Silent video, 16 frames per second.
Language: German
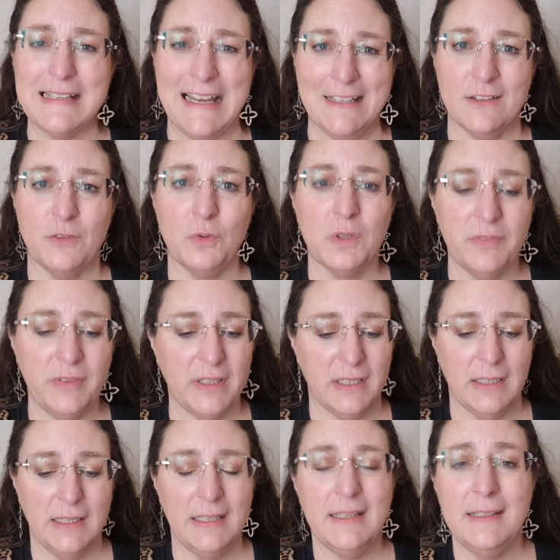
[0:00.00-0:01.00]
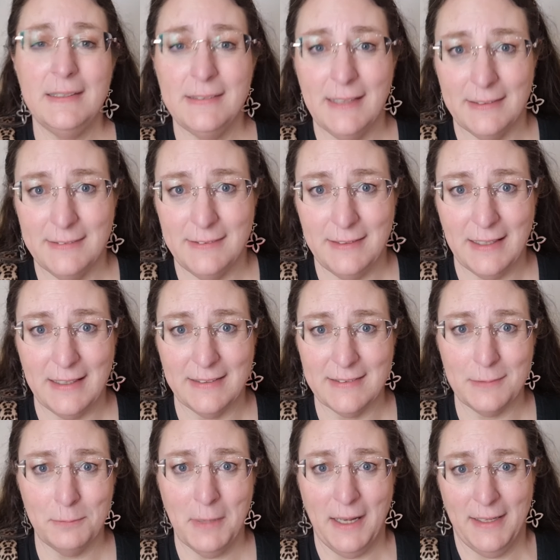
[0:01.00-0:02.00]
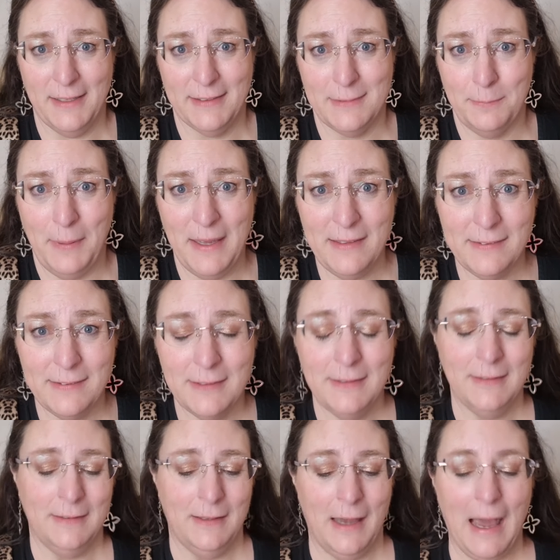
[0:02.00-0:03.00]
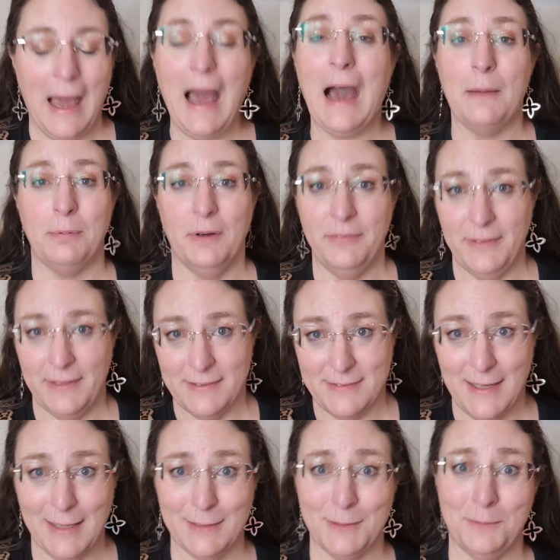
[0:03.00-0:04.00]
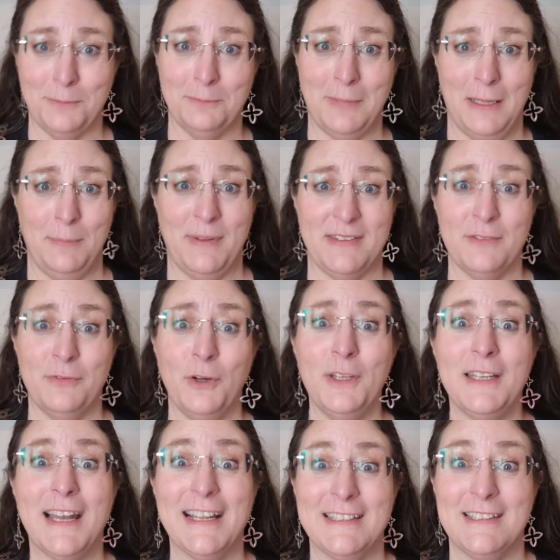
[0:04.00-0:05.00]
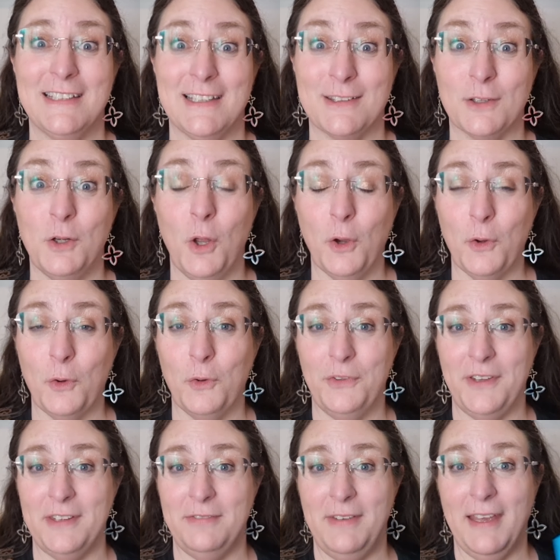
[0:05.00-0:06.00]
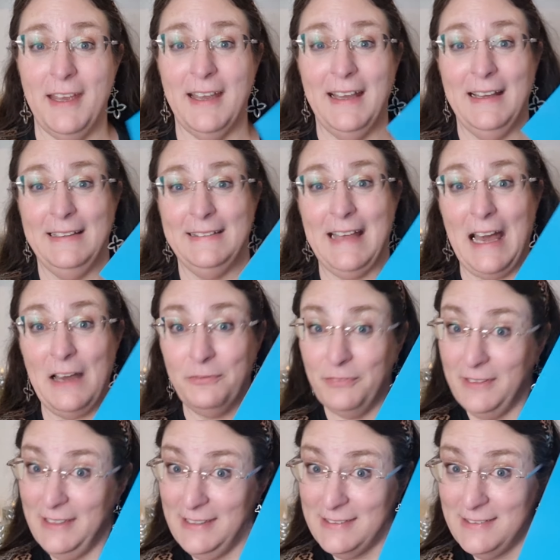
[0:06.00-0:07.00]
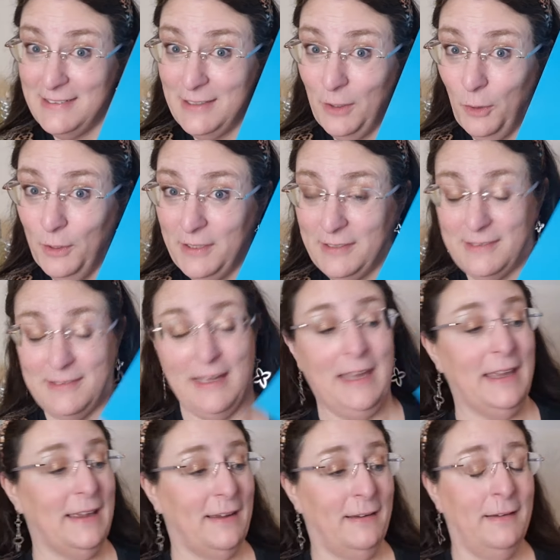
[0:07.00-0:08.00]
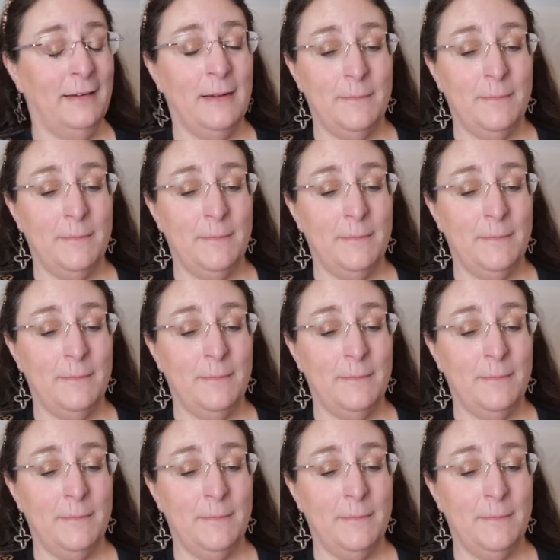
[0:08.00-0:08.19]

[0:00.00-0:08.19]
kannst du gewinnen. Ich hatte die ganzen Male jetzt Pech, aber wie gesagt, meine beste Freundin hatte jetzt Glück und deswegen darf ich sie euch zeigen.